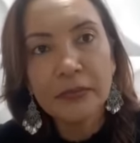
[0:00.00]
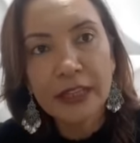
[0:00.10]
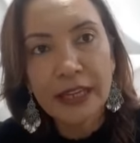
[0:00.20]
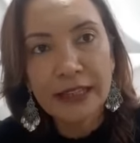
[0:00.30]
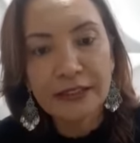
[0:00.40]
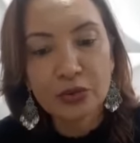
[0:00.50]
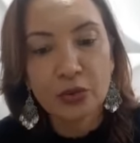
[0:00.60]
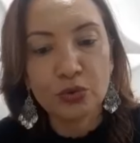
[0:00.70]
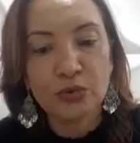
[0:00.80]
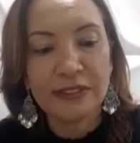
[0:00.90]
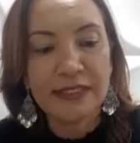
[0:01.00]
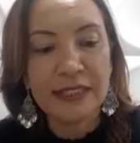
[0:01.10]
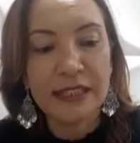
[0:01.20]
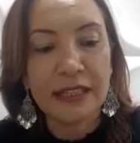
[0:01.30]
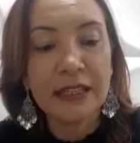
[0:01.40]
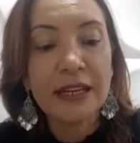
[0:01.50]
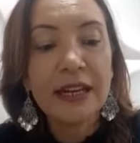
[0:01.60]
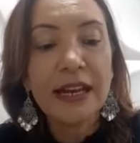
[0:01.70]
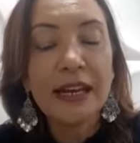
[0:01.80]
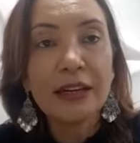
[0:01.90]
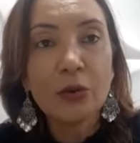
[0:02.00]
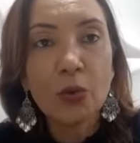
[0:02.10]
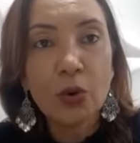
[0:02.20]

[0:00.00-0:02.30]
Quem as conduzia eram